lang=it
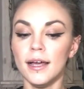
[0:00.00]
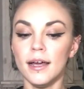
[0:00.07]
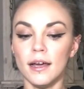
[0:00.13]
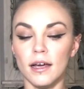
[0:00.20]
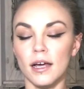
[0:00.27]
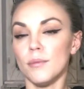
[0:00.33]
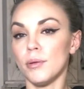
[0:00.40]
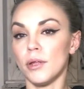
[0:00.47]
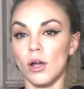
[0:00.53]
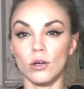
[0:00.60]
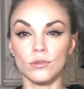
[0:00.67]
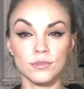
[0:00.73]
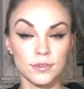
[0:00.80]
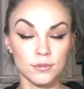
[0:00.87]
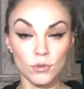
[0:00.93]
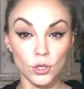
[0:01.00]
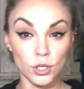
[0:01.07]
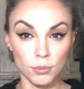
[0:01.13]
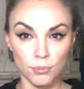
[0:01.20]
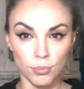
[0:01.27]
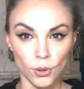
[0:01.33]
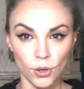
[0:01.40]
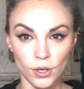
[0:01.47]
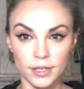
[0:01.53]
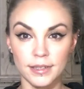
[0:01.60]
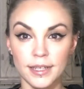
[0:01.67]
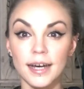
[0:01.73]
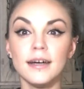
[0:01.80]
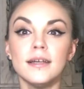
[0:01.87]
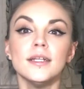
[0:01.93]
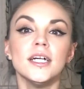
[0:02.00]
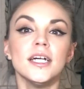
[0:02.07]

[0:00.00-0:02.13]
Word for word: eh, però non importa,